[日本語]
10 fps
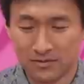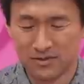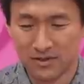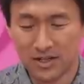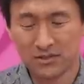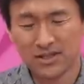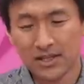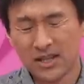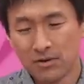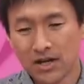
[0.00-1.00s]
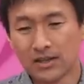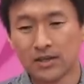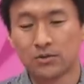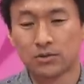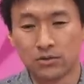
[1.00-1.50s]
理論的に分かっ
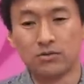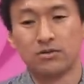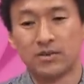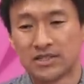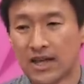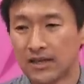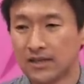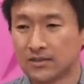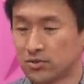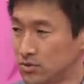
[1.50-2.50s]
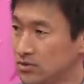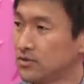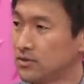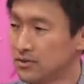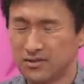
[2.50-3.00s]
たことをまあ再現する
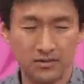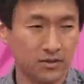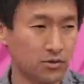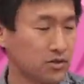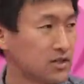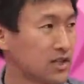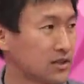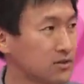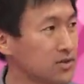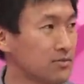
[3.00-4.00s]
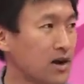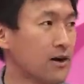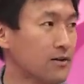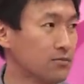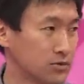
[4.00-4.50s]
領域だっていうふうに
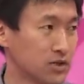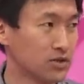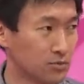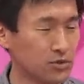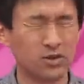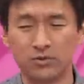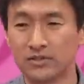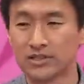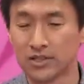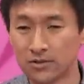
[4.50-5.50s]
まあ思ってる人も多いと思うんですけ